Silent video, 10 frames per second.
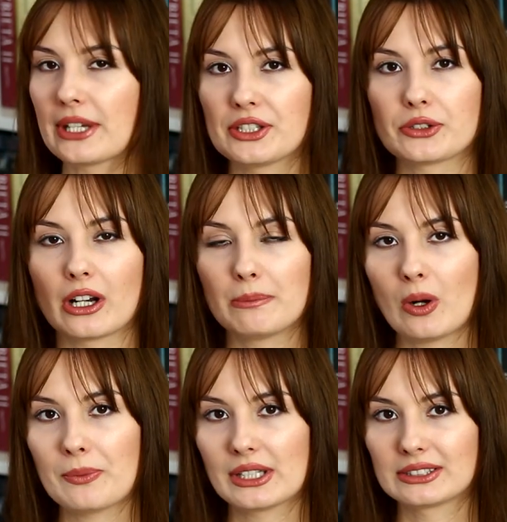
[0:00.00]
Ja się trochę
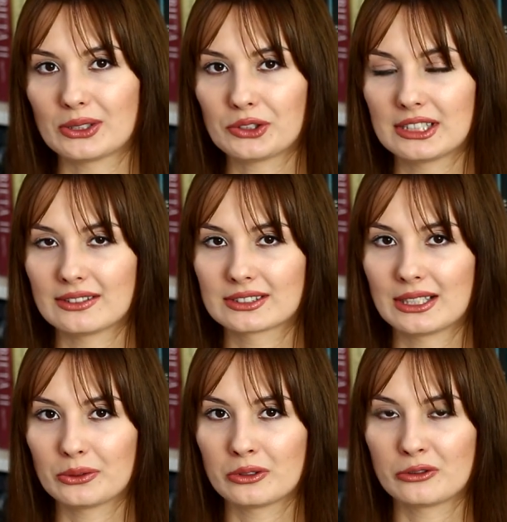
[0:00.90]
bałam tej książki ze
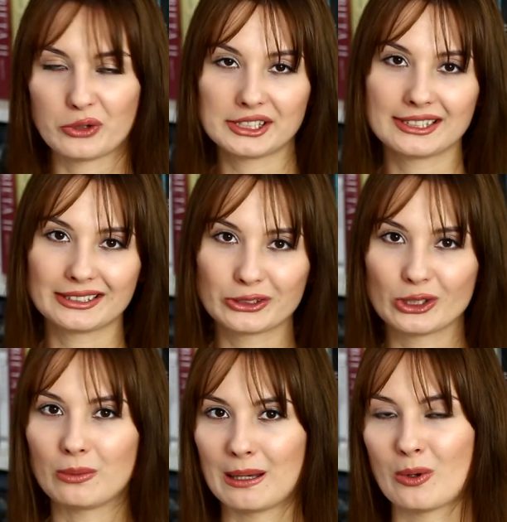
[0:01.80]
względu właśnie na tego
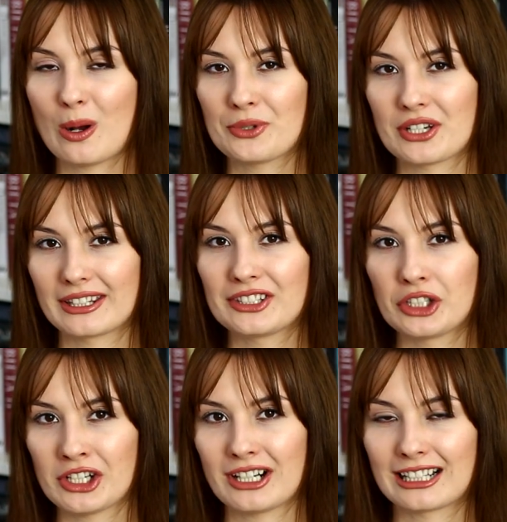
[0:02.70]
Nobla. Bałam się, że ten
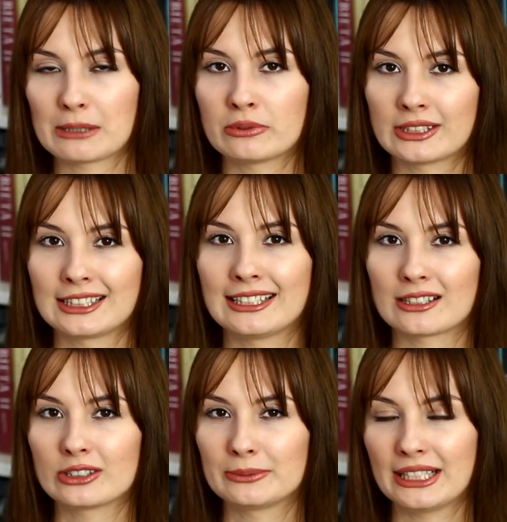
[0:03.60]
ciężar tak poważnej
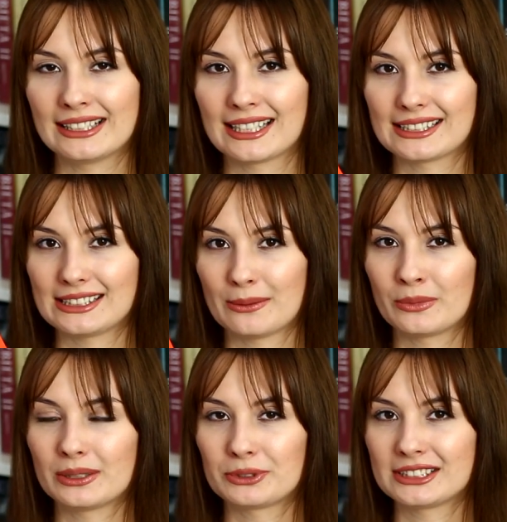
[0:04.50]
nagrody mnie jednak gdzieś
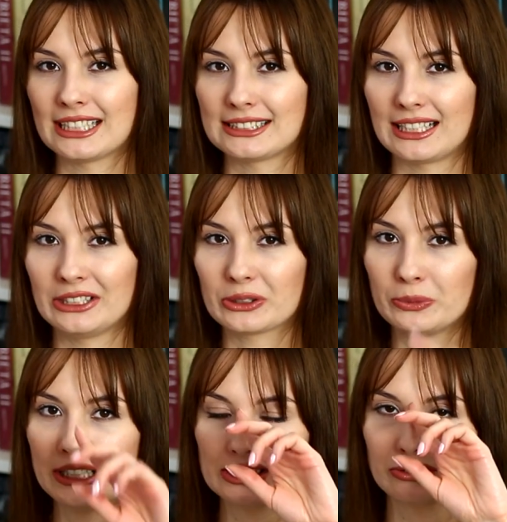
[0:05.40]
tam e, przygniecie i
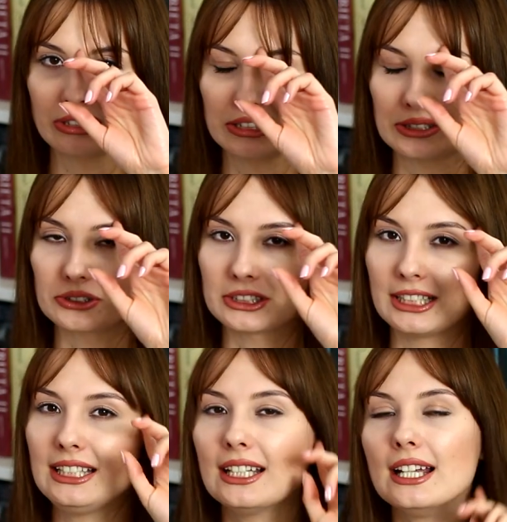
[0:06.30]
odbije się od tej
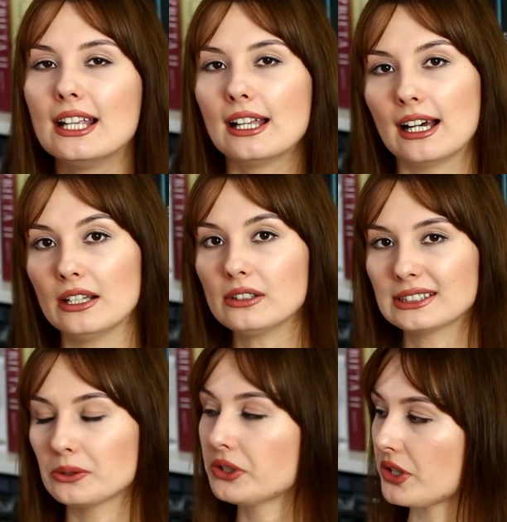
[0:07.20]
książki. Ale
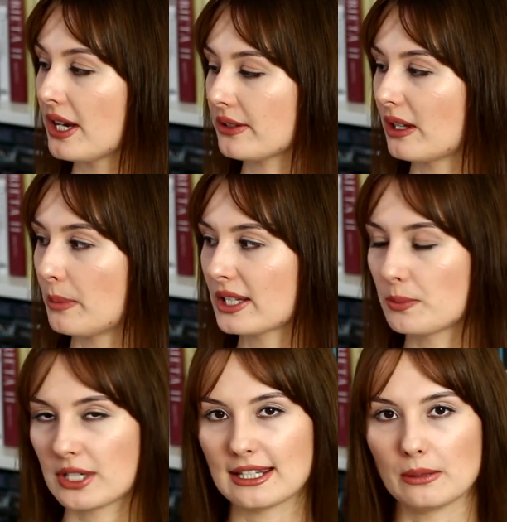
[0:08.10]
okazało się, że jest ona
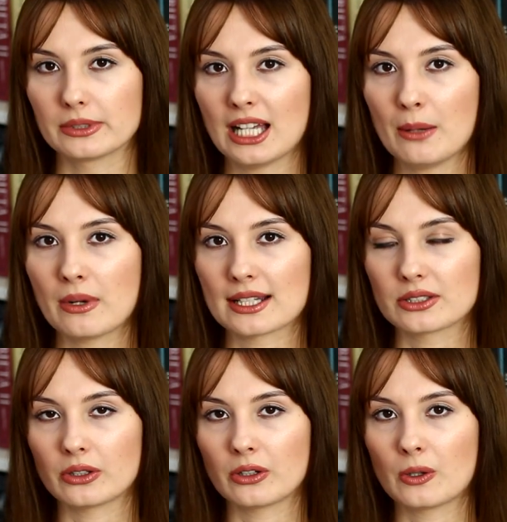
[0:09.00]
bardzo przystępna,
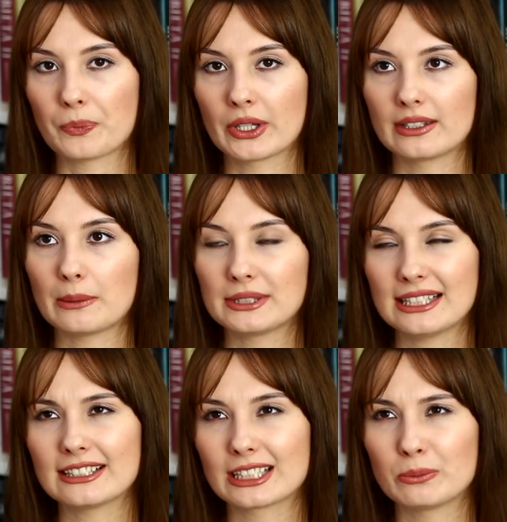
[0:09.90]
bardzo e,
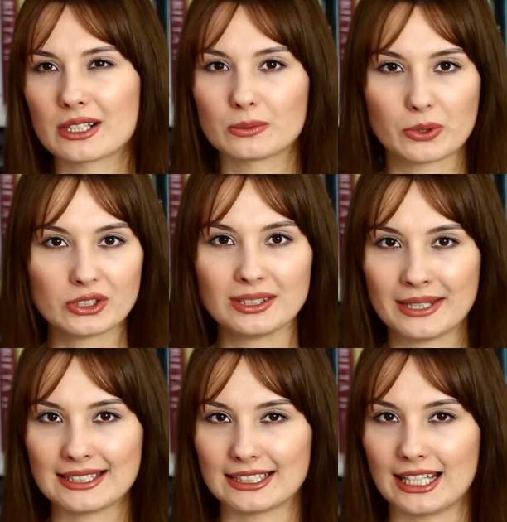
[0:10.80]
napisana takim bardzo
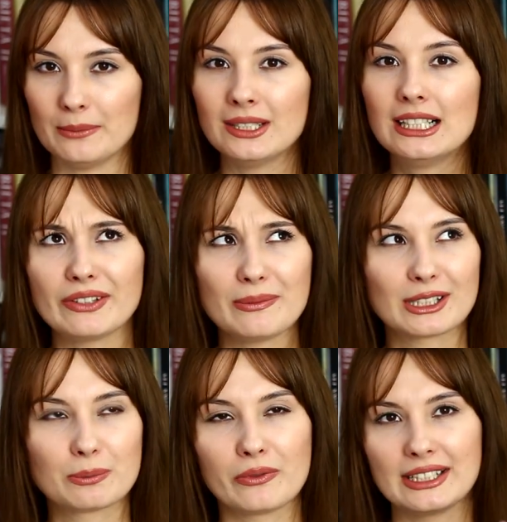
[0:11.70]
prostym językiem. Nie wiem
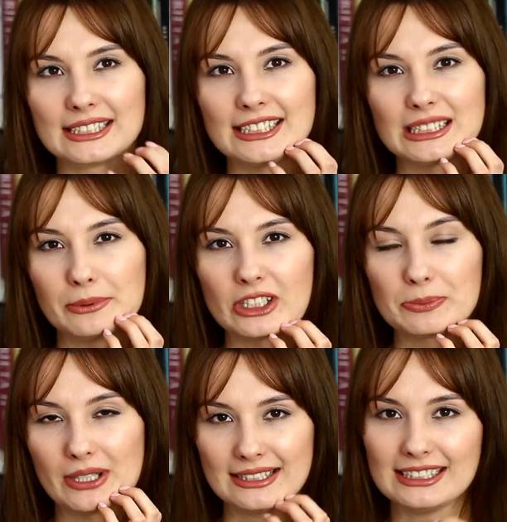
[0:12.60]
jak to powiedzieć, nie chcę
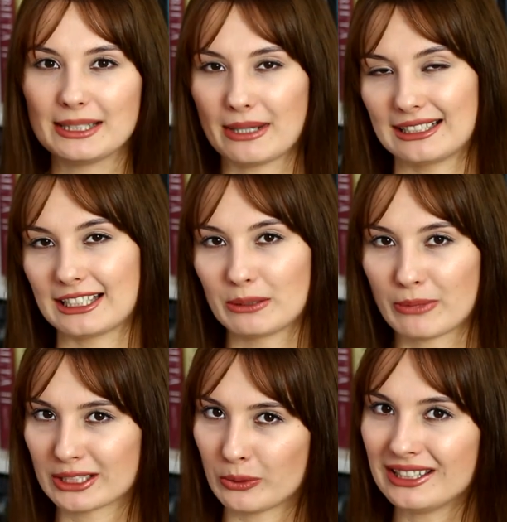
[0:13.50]
powiedzieć poetyckim, ale takim
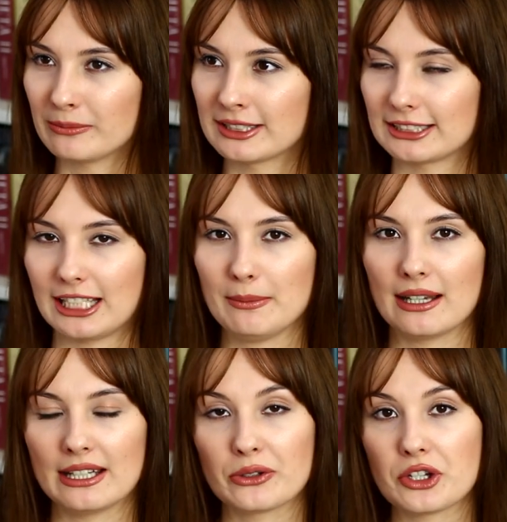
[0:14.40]
bardzo ładnym językiem,
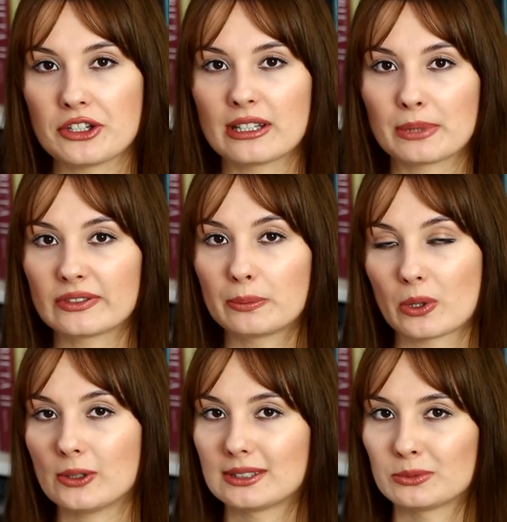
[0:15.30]
ale jednocześnie naprawdę
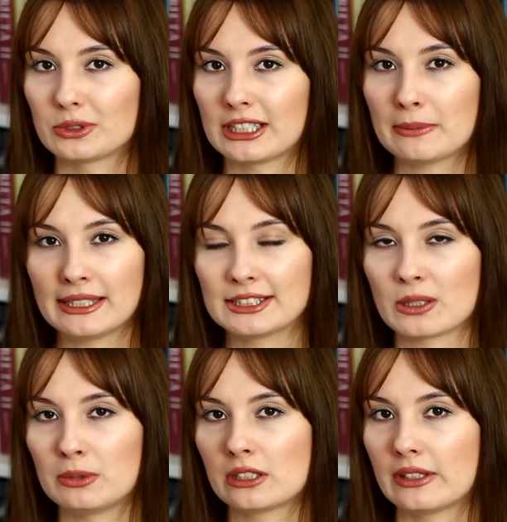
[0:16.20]
prostym. Tutaj nie ma nic
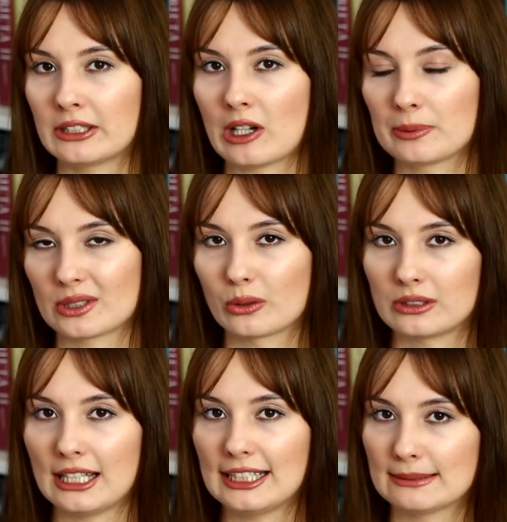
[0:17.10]
skomplikowanego
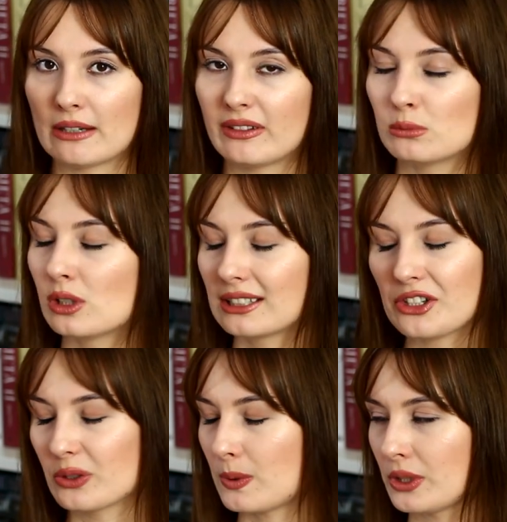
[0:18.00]
absolutnie i sama fabuła
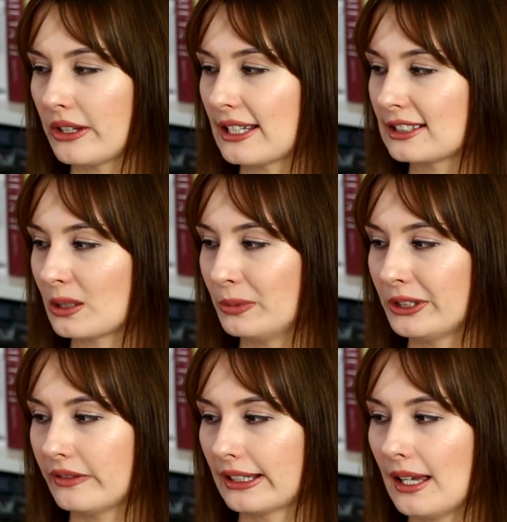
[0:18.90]
też zupełnie nie jest
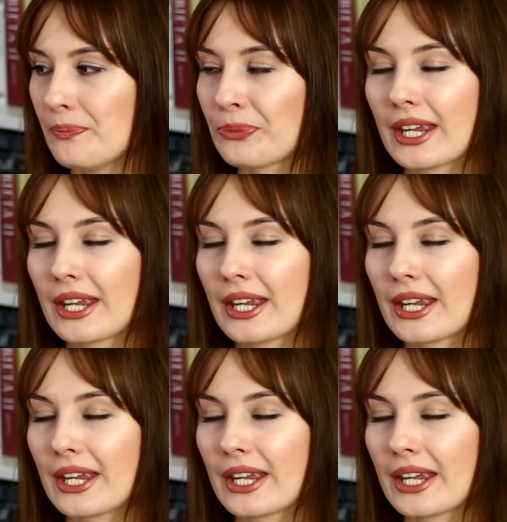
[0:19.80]
skomplikowana.